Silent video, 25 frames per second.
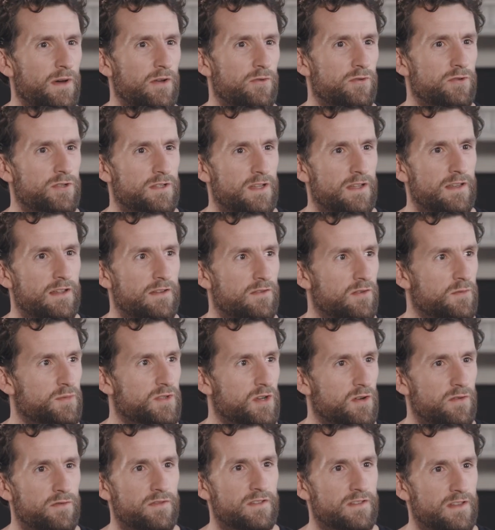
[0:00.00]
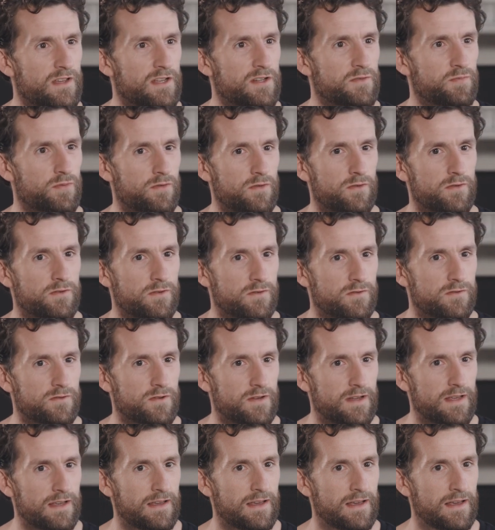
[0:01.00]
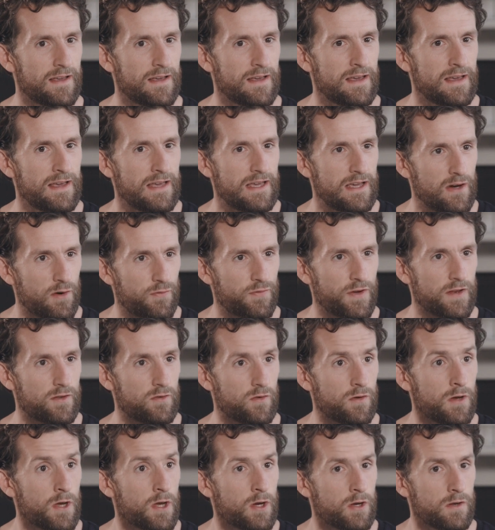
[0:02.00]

par lui jeter des objets au visage pour le sanctionner. Et au fait, non.